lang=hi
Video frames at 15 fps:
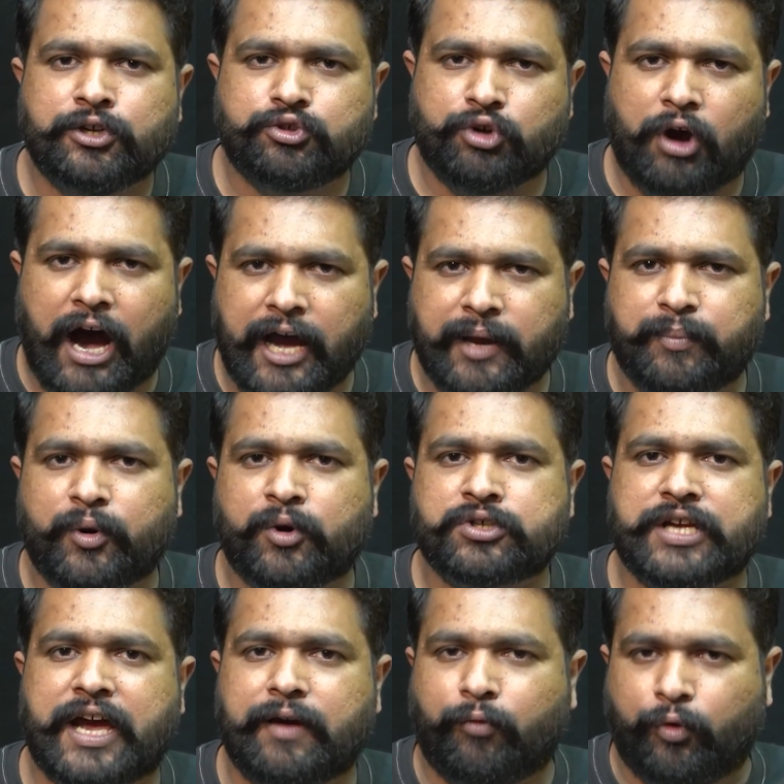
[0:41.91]
जो
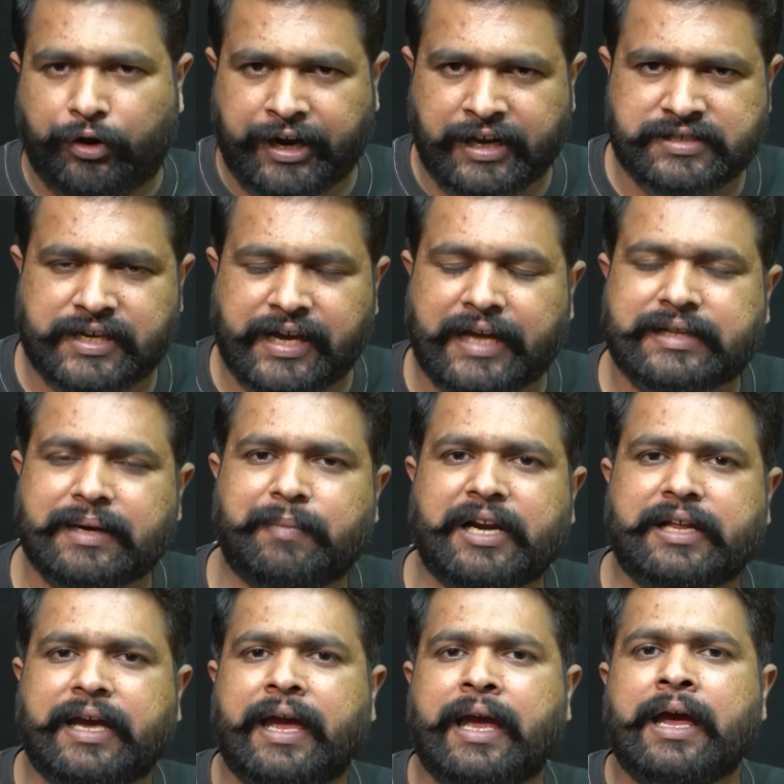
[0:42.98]
आईब्रोज हैं वो रेस किए थे
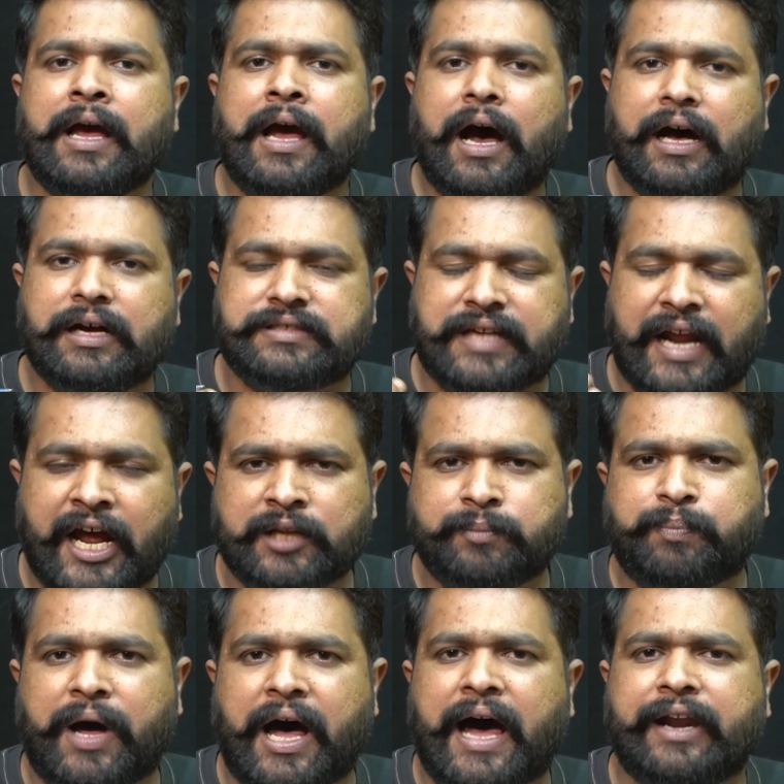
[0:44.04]
बल्कि सरहद
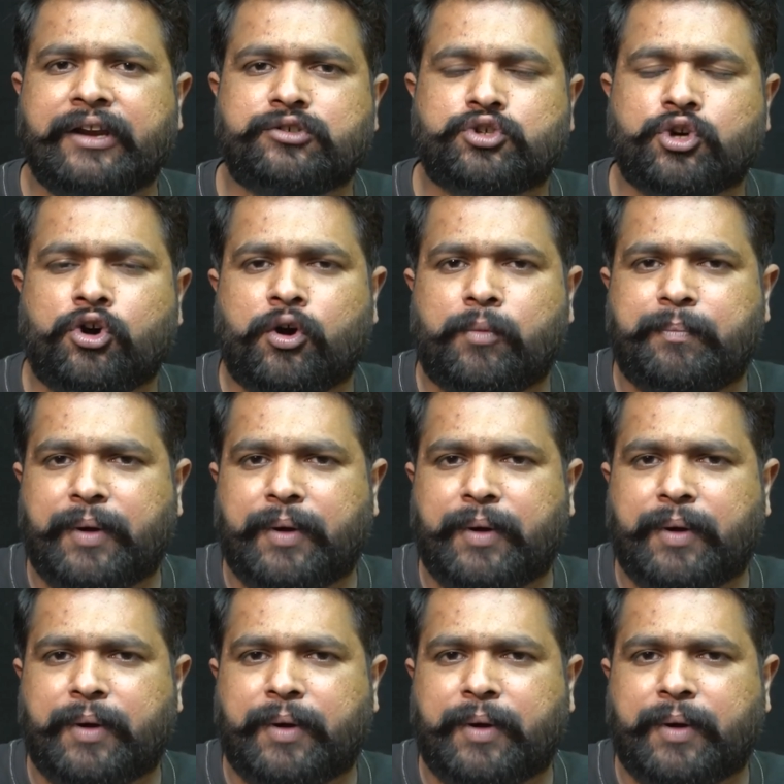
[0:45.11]
पार जो